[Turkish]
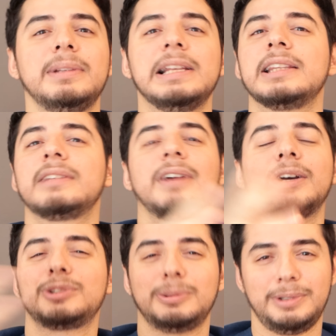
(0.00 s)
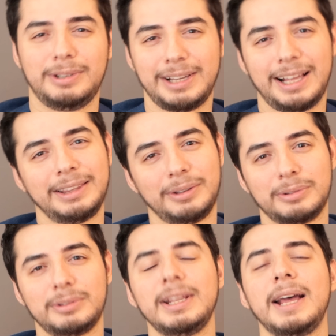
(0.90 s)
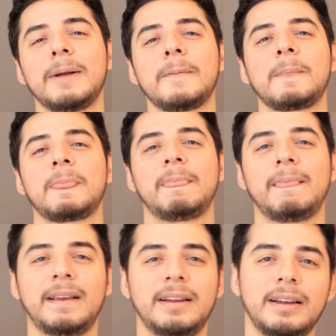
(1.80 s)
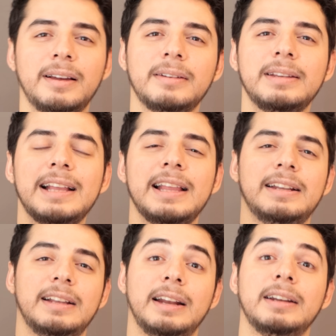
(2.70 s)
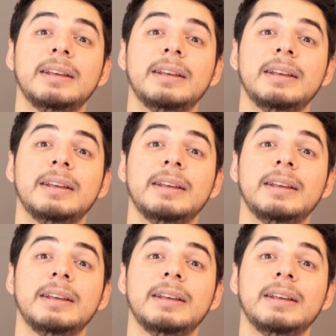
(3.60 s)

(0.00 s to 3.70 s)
Millet İttifakı şu bu anlıyorsun da. Elendi.